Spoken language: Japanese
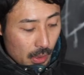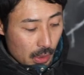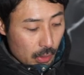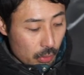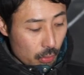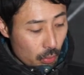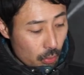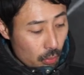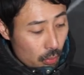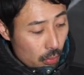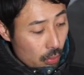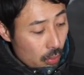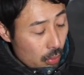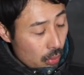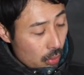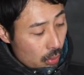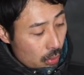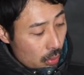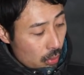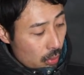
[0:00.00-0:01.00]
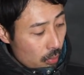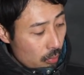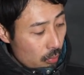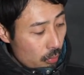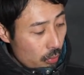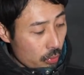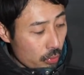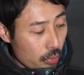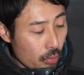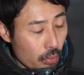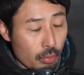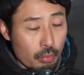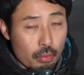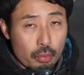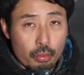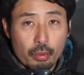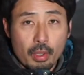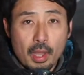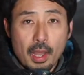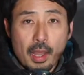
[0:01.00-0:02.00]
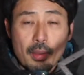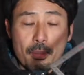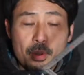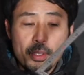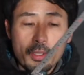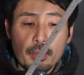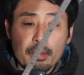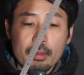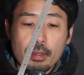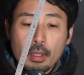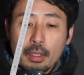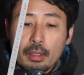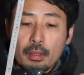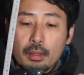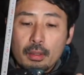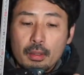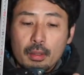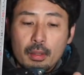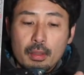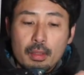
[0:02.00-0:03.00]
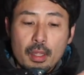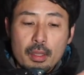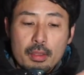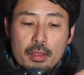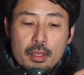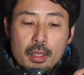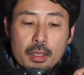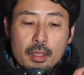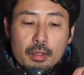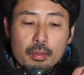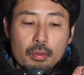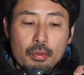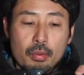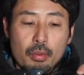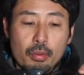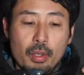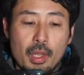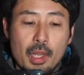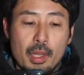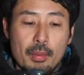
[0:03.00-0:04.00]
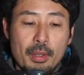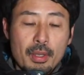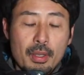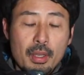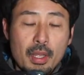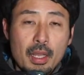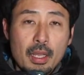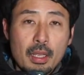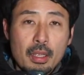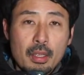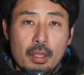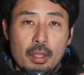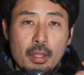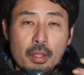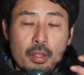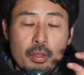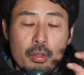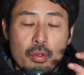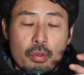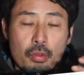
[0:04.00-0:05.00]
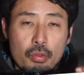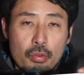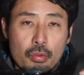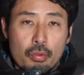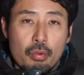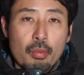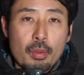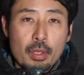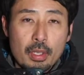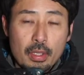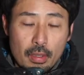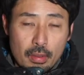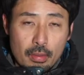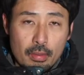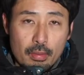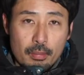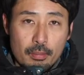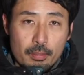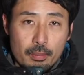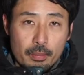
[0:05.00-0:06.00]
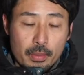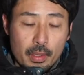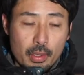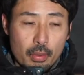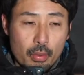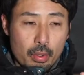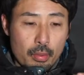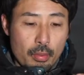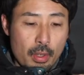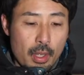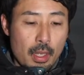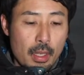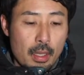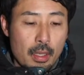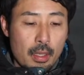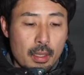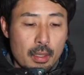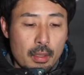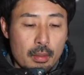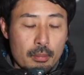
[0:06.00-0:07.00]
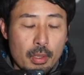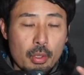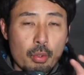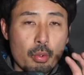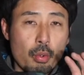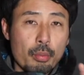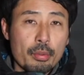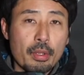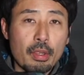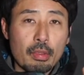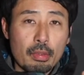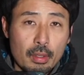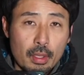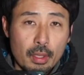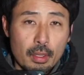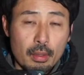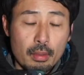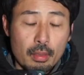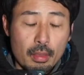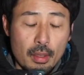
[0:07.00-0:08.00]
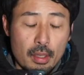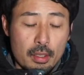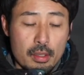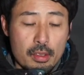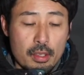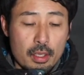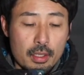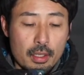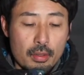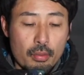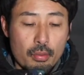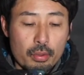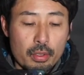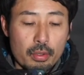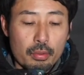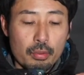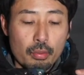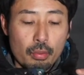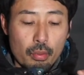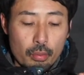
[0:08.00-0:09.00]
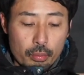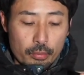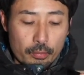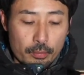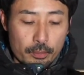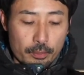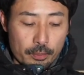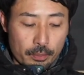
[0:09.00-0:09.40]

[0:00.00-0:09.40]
であともう一つ、この幅ですね。差し金のこの幅はじゅうごミリです。でこれはまあ五分ですね、尺貫法でいうと五分。